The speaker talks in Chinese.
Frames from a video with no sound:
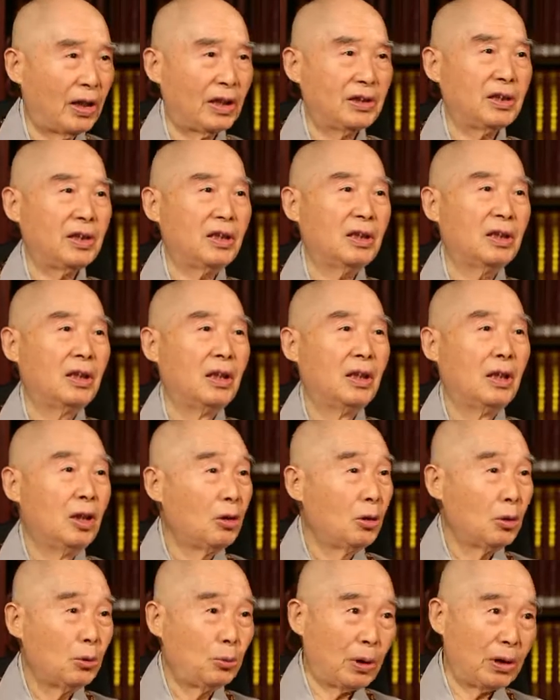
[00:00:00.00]
才发现，
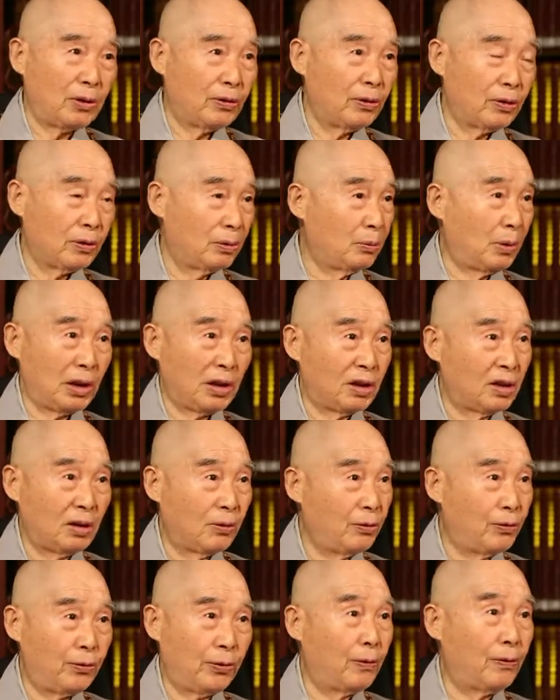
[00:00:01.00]
对对
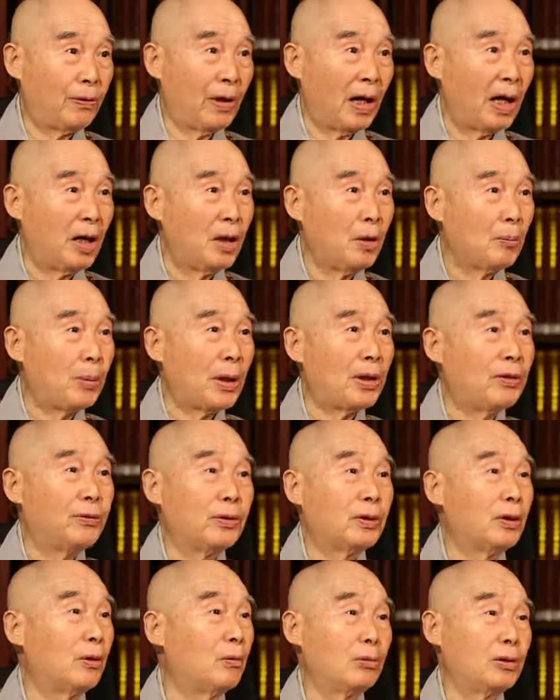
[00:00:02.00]
佛法佩
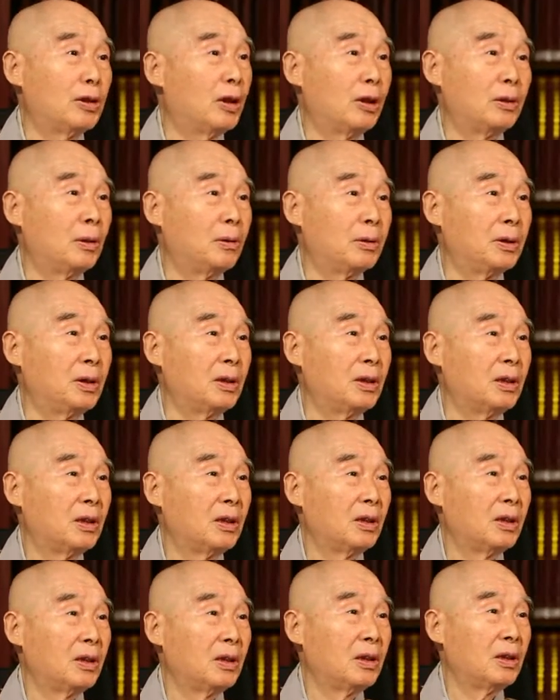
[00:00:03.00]
服的五体投地。
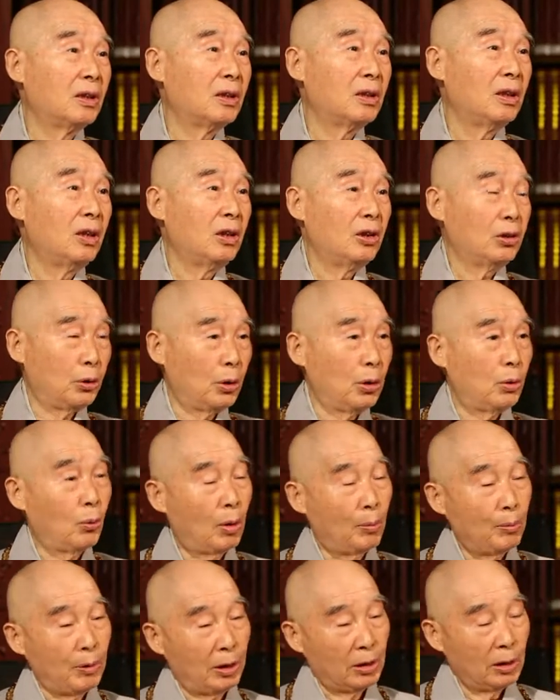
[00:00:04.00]
所以
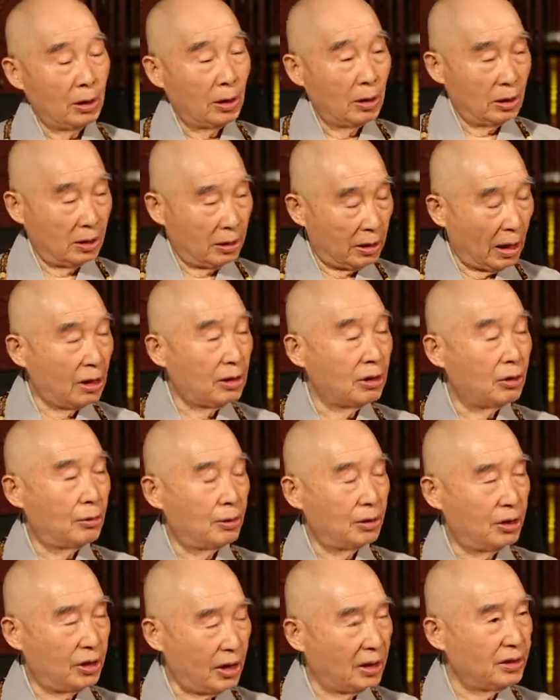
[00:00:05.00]
我们能
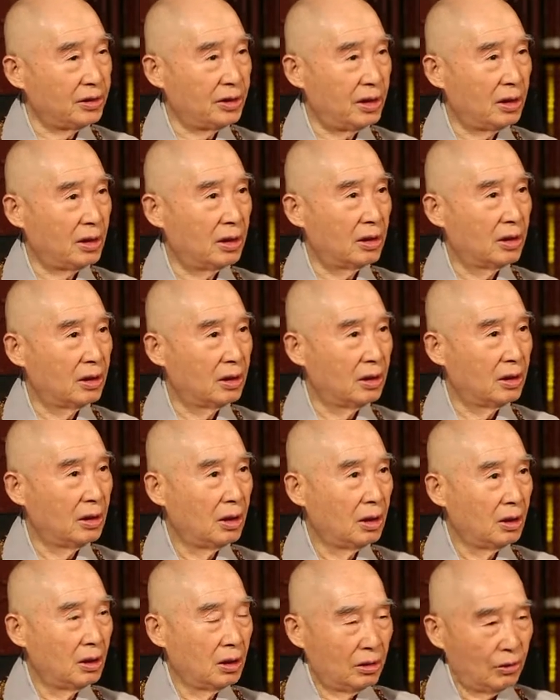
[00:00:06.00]
够相信，
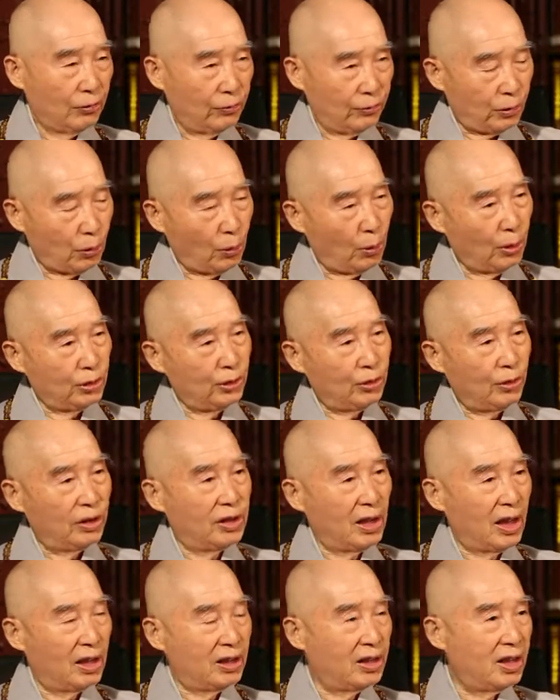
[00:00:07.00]
科
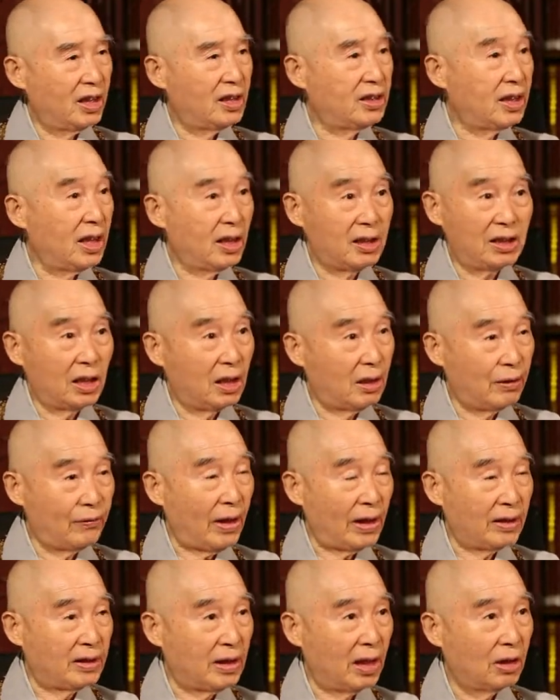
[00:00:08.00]
学像现在这样的
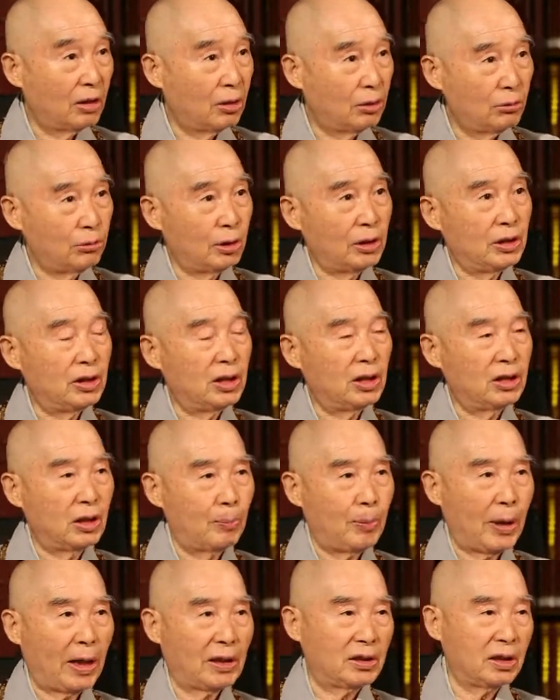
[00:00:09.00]
发展，最
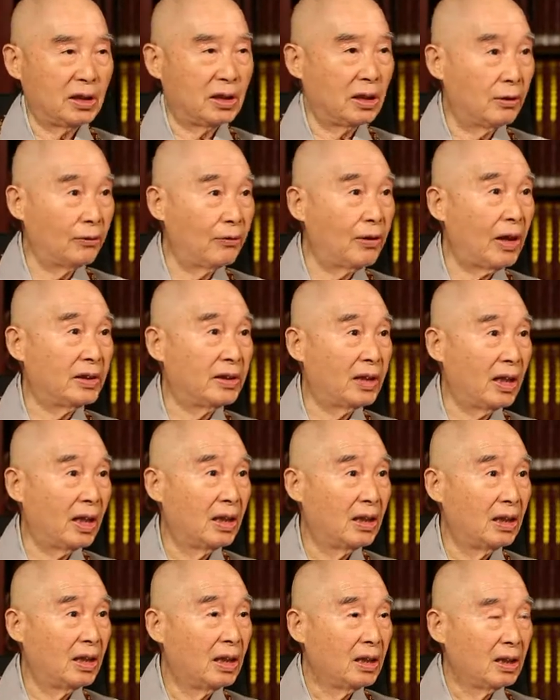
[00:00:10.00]
近这八十年发
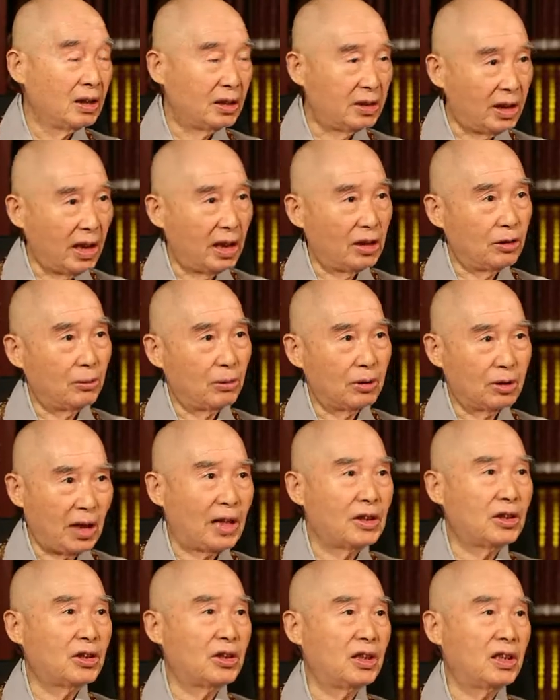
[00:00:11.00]
展，再有
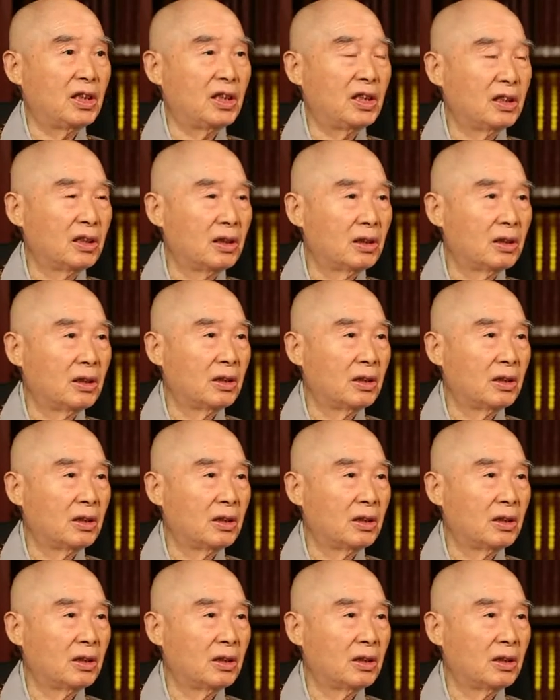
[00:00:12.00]
三十年，